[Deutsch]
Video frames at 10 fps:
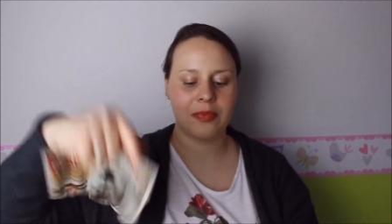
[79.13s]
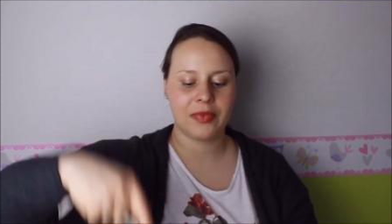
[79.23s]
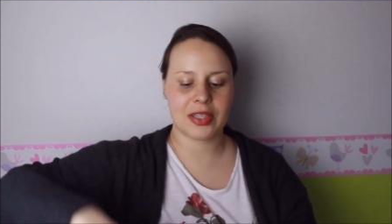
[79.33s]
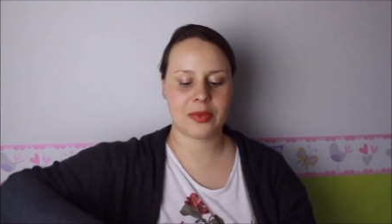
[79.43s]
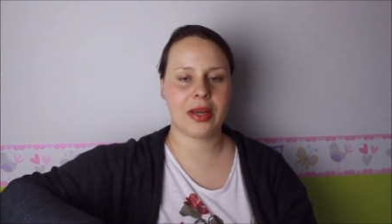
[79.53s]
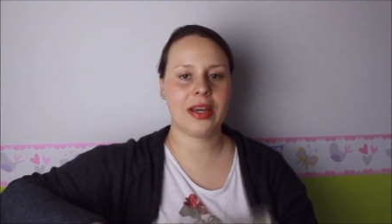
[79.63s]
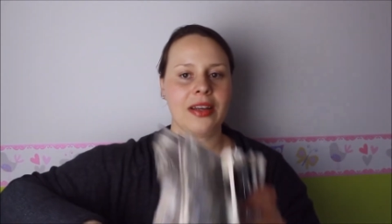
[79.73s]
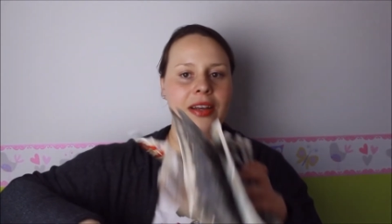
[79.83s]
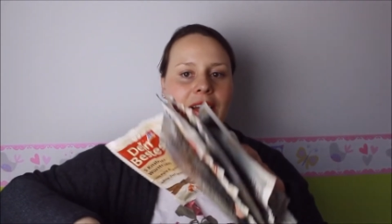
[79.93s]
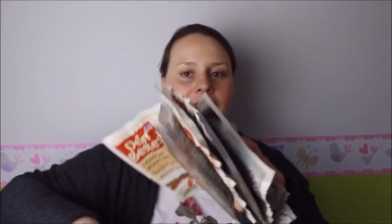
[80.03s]
Deswegen
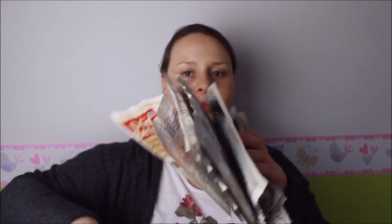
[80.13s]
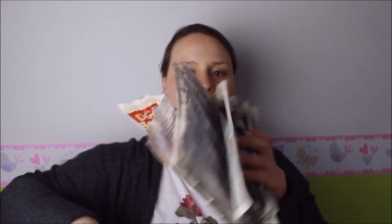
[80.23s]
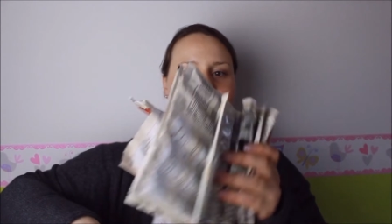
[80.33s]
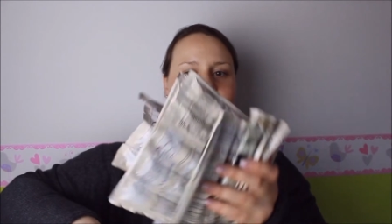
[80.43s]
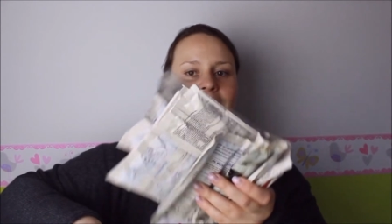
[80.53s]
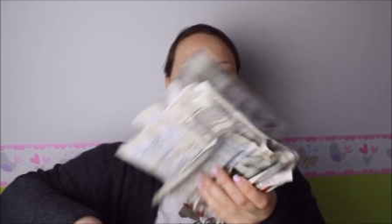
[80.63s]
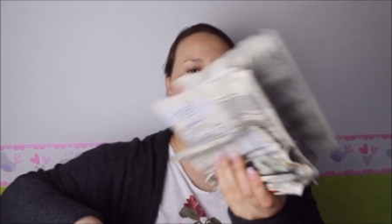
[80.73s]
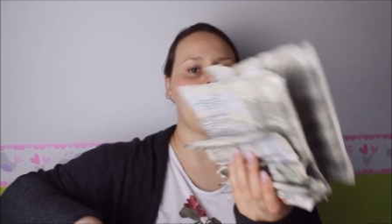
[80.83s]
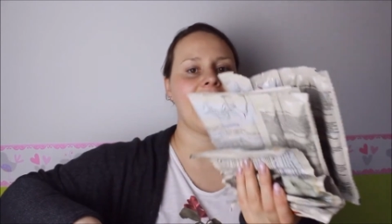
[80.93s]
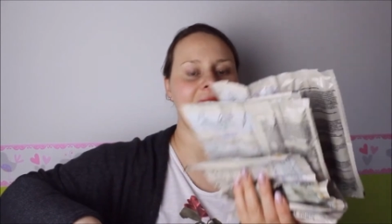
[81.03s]
haben wir das ganze
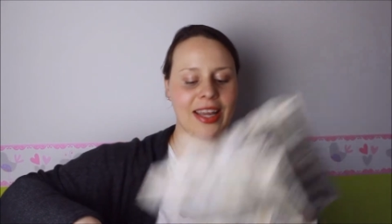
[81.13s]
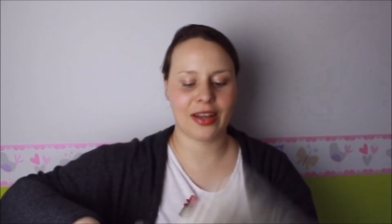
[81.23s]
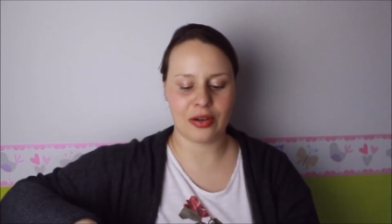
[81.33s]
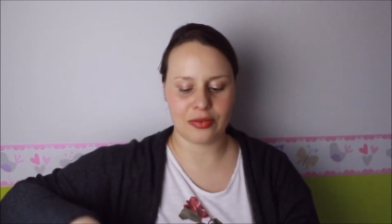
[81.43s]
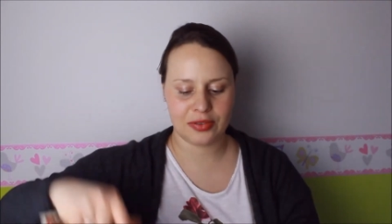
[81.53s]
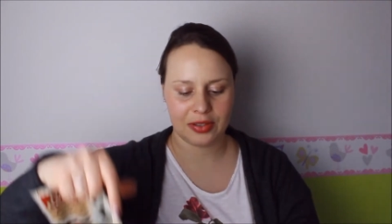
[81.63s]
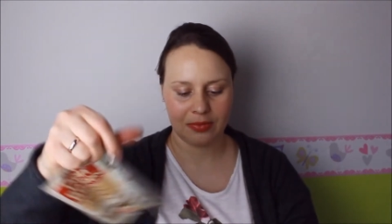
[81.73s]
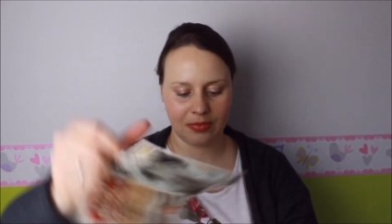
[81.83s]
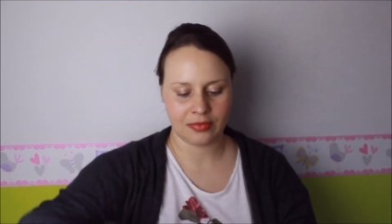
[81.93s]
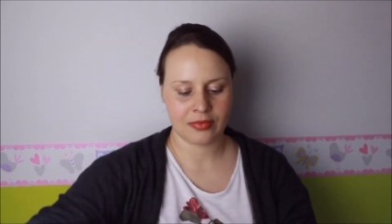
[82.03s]
Regal leer gekauft.
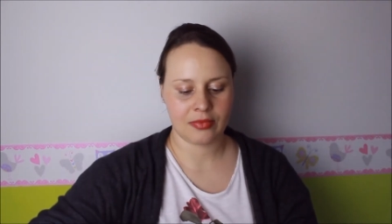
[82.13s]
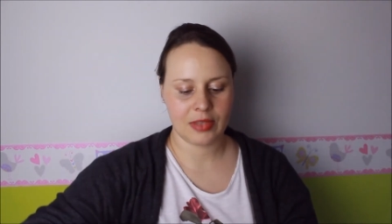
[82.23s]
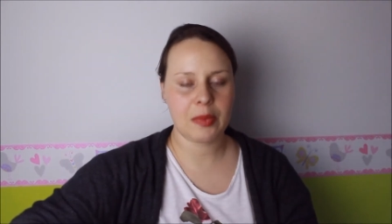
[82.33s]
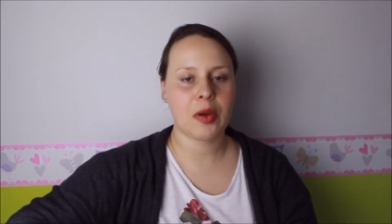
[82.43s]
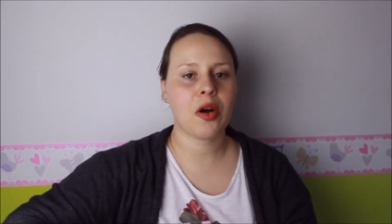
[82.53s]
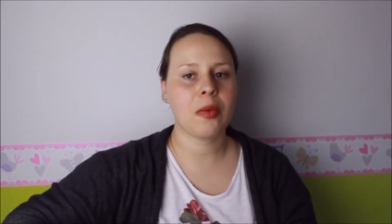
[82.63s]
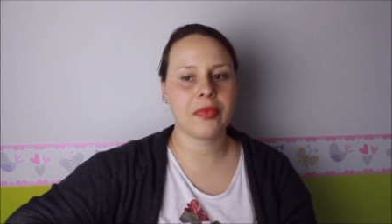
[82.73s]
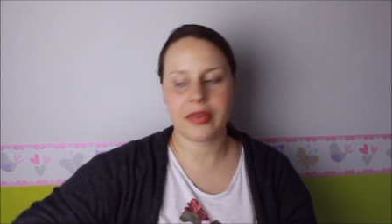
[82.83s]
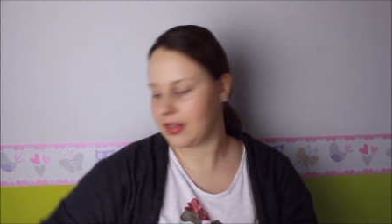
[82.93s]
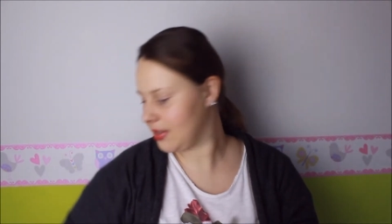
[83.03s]
Hier kommt,
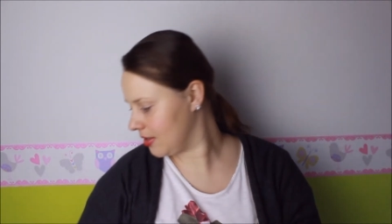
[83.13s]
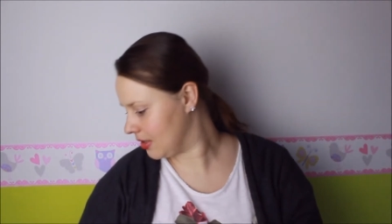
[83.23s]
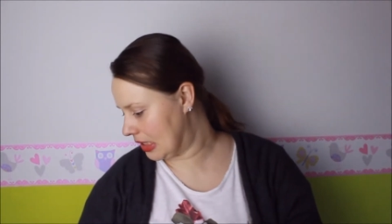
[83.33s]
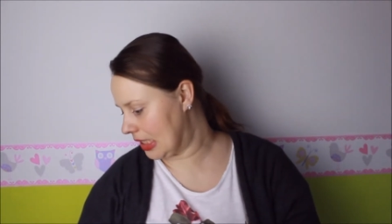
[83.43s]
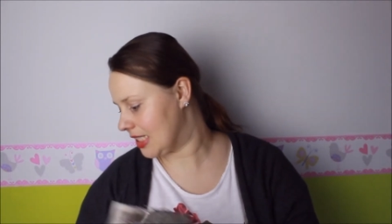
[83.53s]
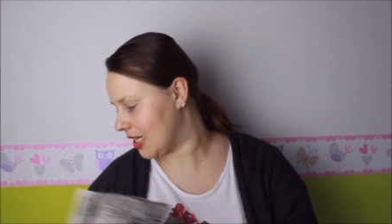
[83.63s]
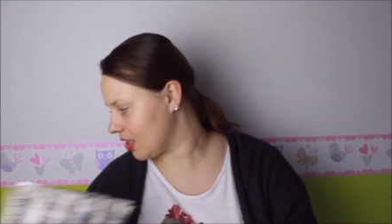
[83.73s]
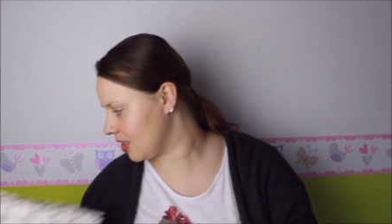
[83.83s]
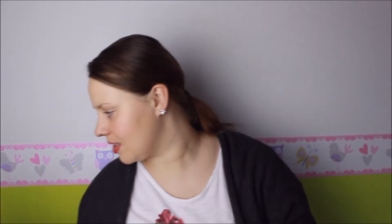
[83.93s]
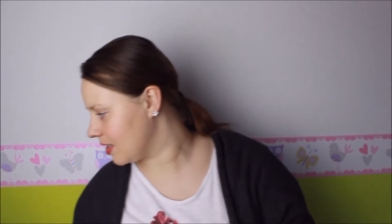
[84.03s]
jetzt
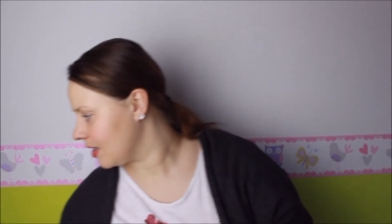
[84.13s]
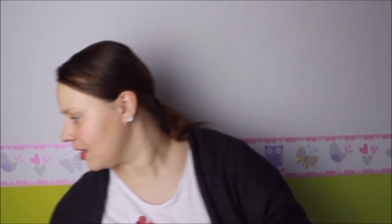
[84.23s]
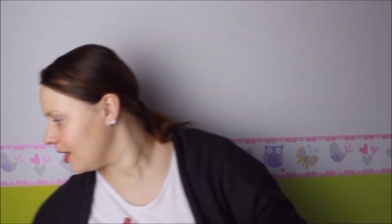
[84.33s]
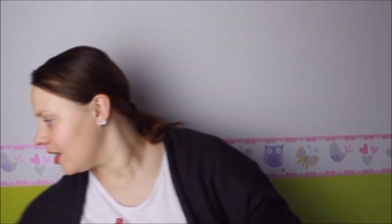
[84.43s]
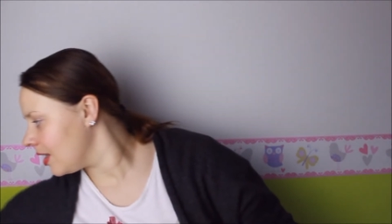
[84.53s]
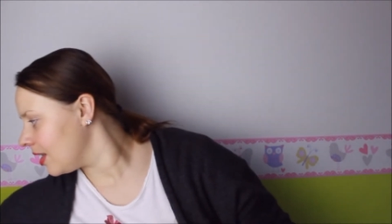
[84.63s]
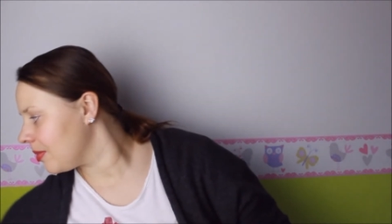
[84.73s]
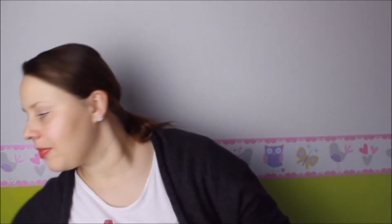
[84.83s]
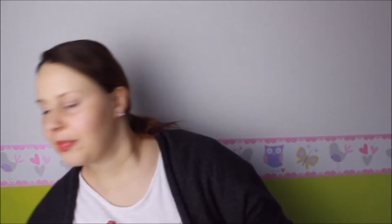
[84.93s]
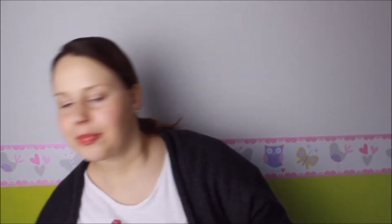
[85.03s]

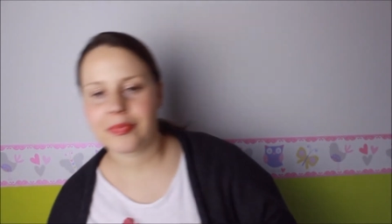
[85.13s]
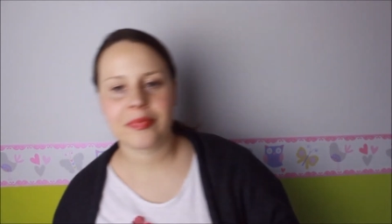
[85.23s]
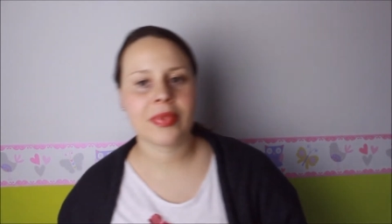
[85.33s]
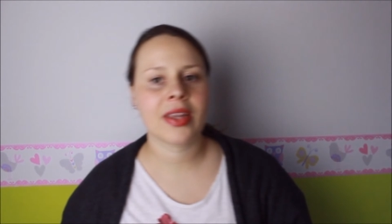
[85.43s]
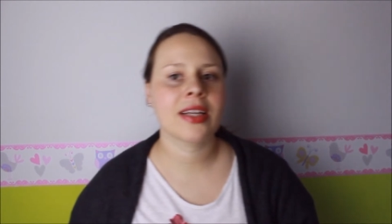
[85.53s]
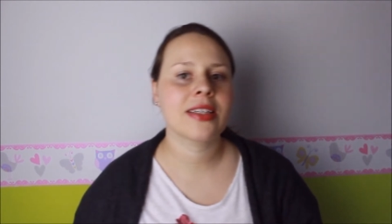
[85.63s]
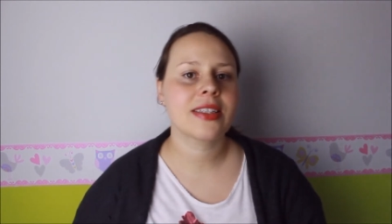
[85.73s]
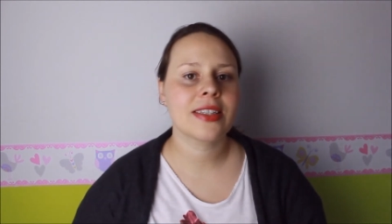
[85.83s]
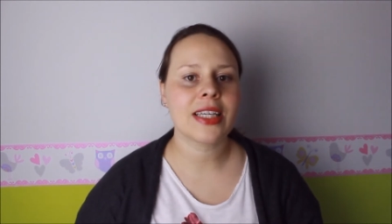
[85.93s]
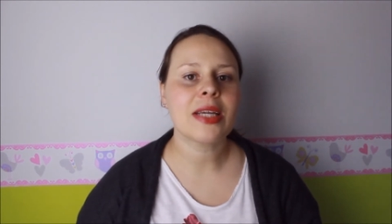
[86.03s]
Mm,
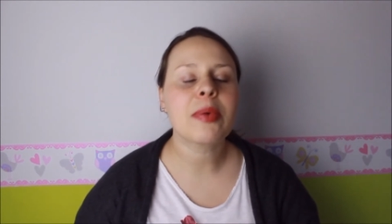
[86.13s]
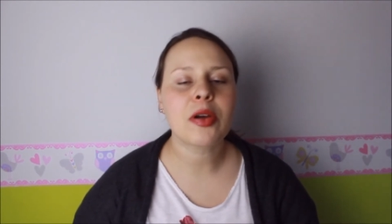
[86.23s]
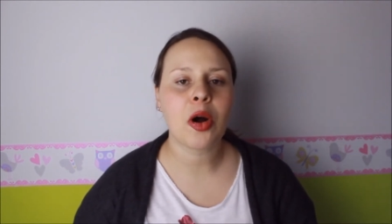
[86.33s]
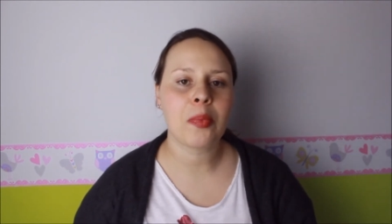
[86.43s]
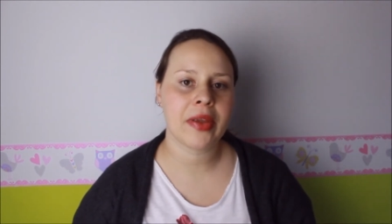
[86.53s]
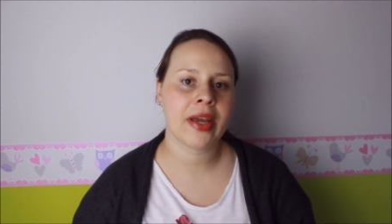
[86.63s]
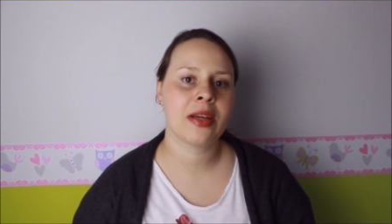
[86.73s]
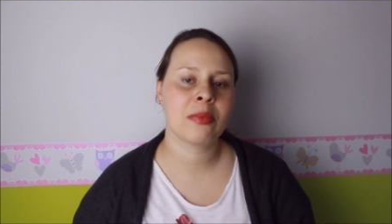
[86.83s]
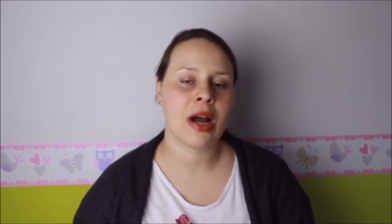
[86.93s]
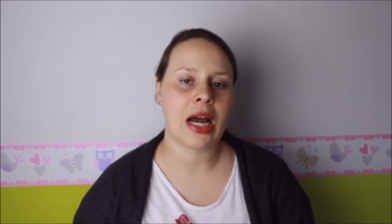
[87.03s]
die bekommt er
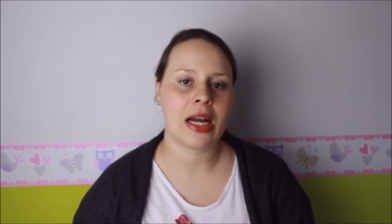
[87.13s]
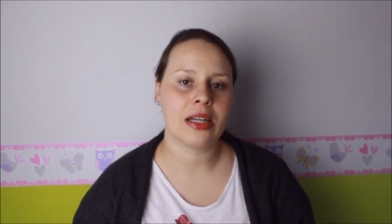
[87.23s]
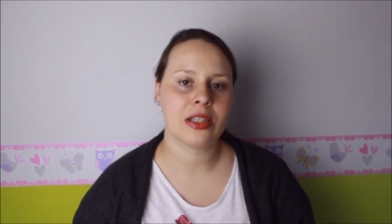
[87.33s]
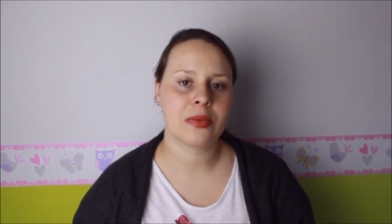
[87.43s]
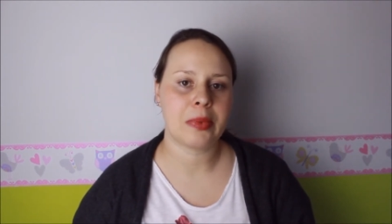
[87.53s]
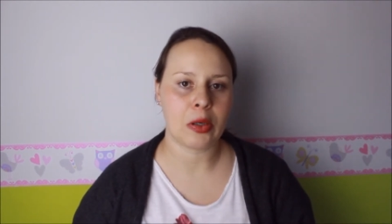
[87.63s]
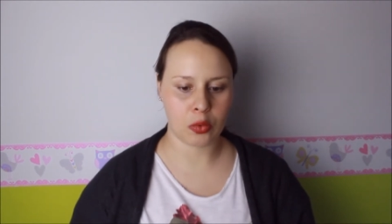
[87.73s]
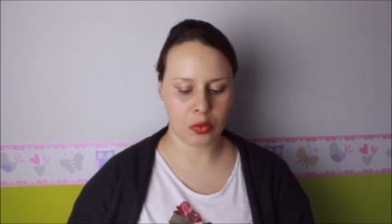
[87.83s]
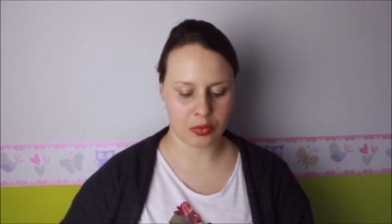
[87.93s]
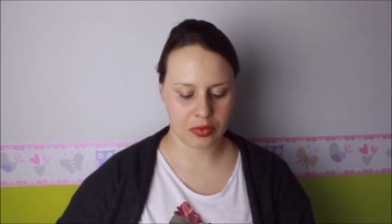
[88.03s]
immer als
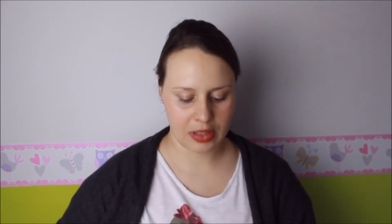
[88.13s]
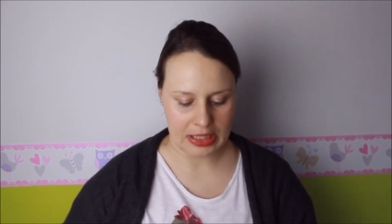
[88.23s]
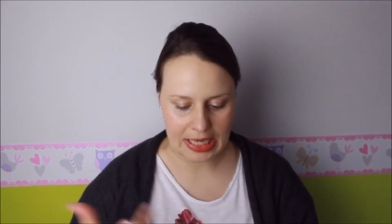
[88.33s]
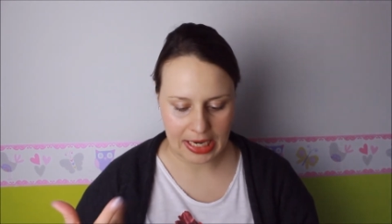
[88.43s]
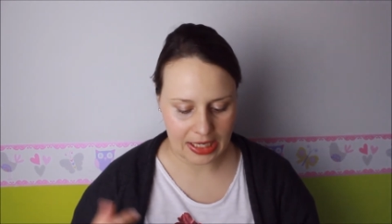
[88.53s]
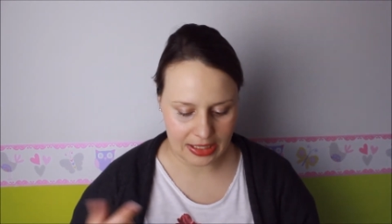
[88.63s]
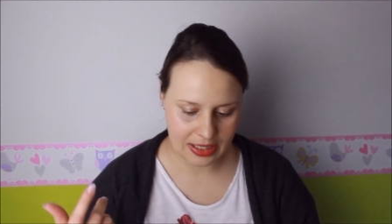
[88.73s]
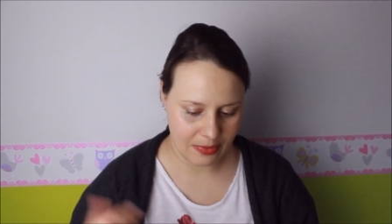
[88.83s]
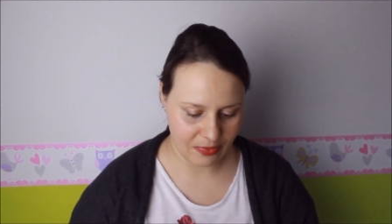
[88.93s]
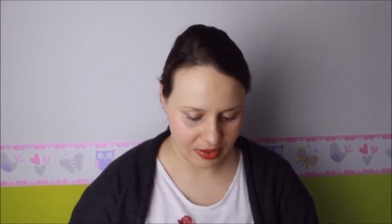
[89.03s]
Belohnung, als Leckerlis
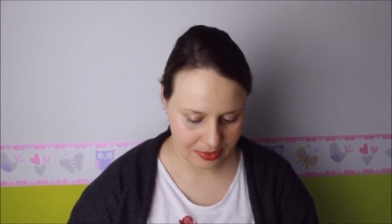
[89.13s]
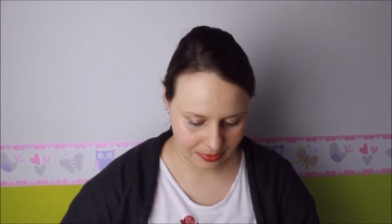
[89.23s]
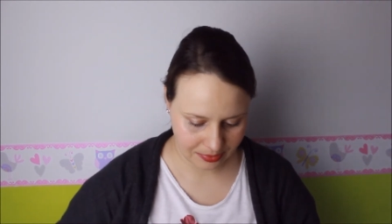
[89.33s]
einfach.